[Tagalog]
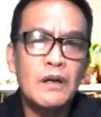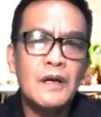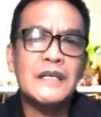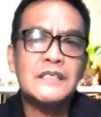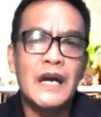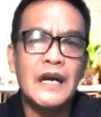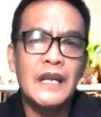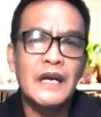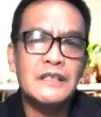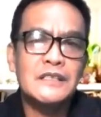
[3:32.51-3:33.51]
ay sa
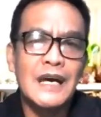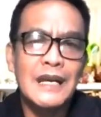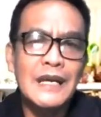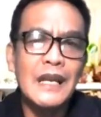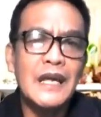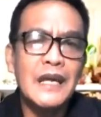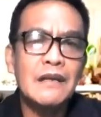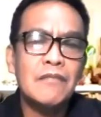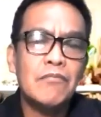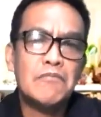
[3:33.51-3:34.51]
kanilang
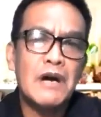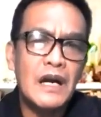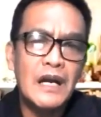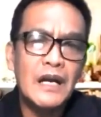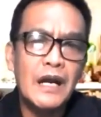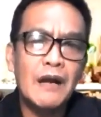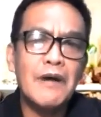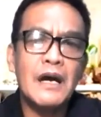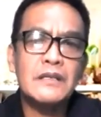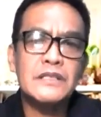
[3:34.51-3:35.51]
sariling mga
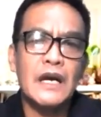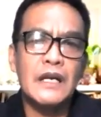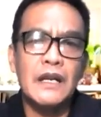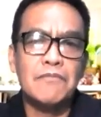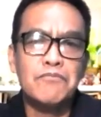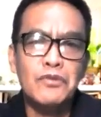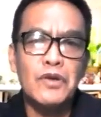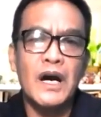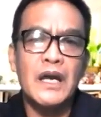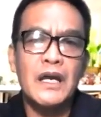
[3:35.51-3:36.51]
kagagawan sa kanilang
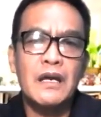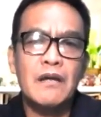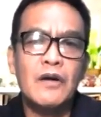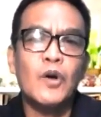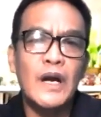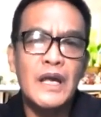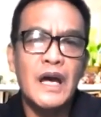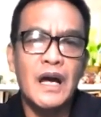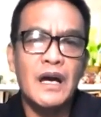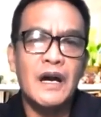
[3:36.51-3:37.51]
buhay o
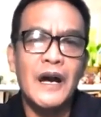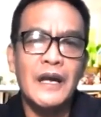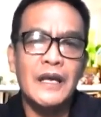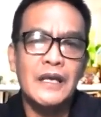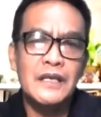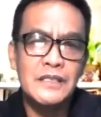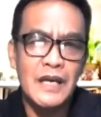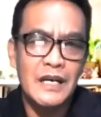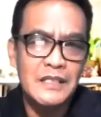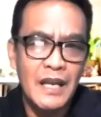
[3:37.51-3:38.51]
kaya ay sa
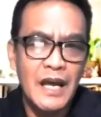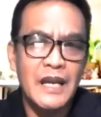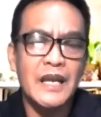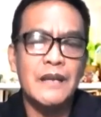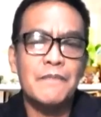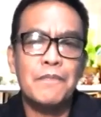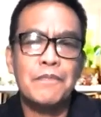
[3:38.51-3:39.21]
kasalanan.